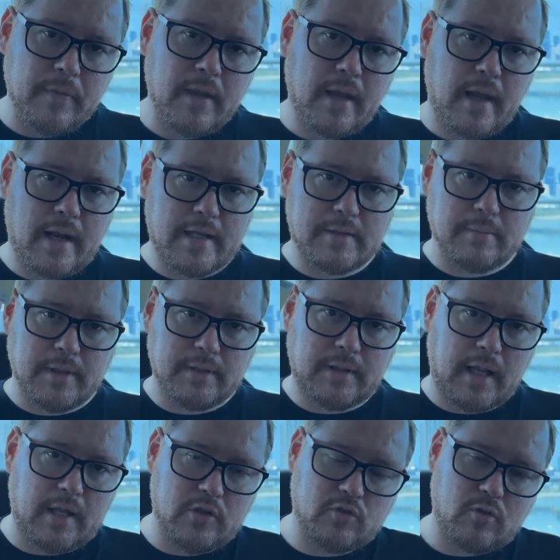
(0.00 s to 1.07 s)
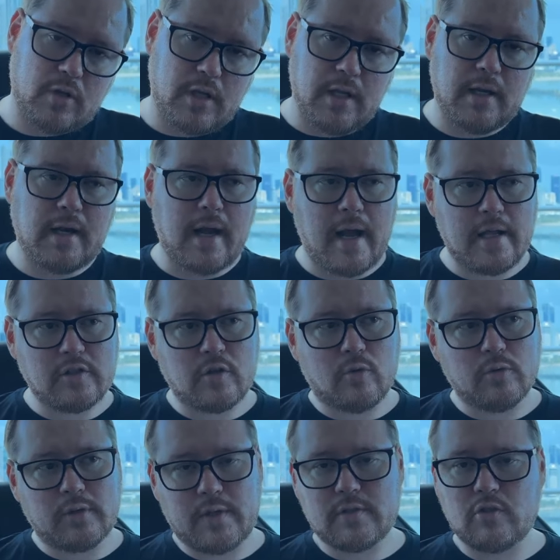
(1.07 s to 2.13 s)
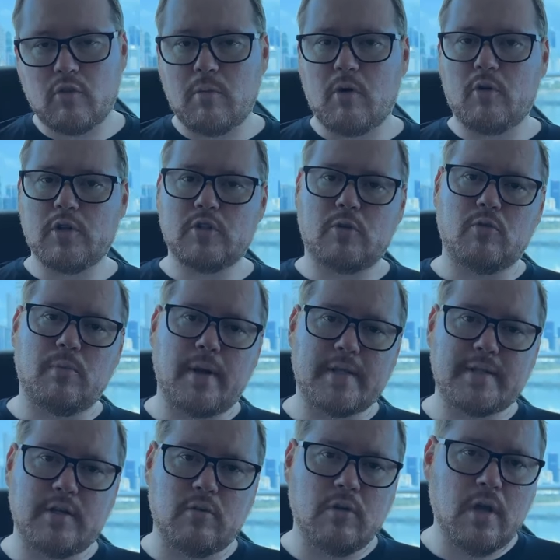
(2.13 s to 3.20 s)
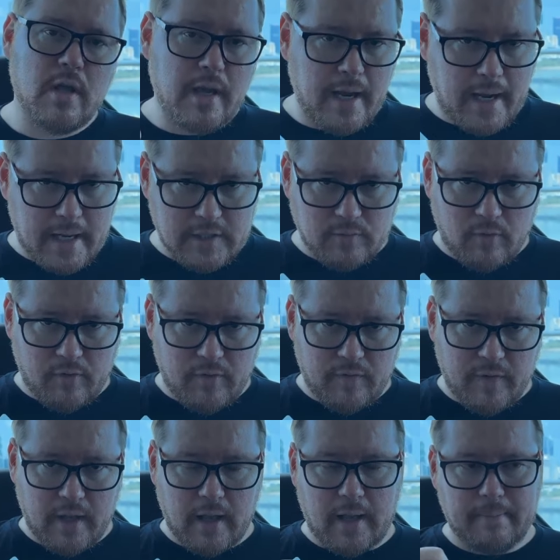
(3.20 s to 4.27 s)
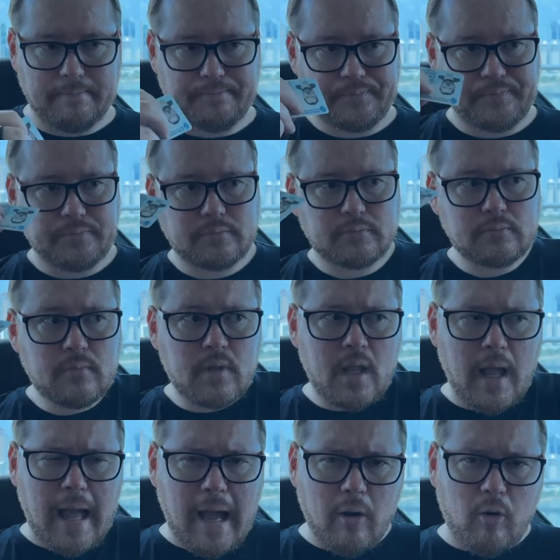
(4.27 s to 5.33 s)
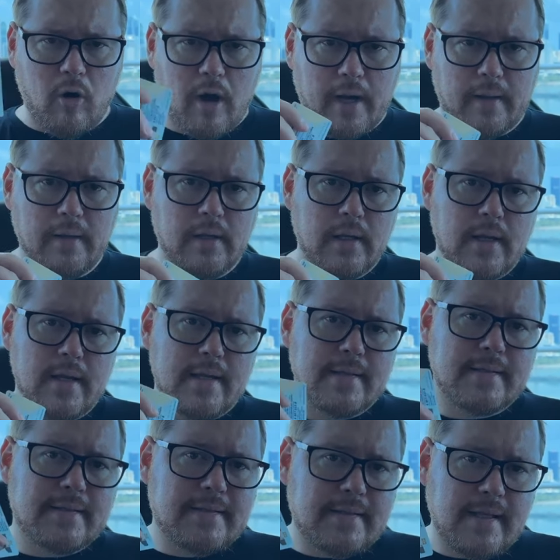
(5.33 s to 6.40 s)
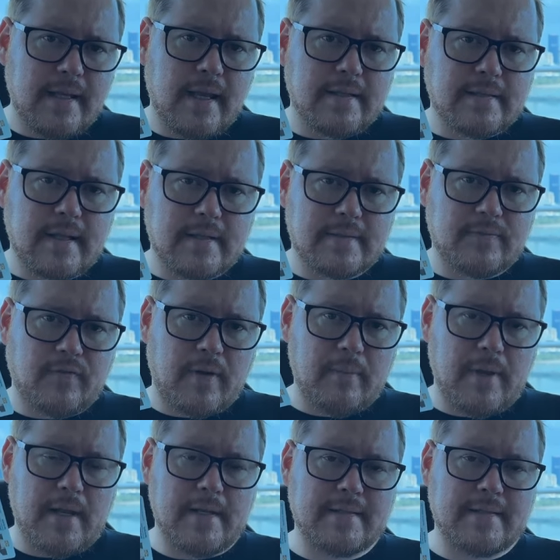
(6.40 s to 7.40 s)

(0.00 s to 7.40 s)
Elas mantêm isso aqui, caso aconteça alguma coisa com o Brasil, elas vão viver lá. Agora, se essas famílias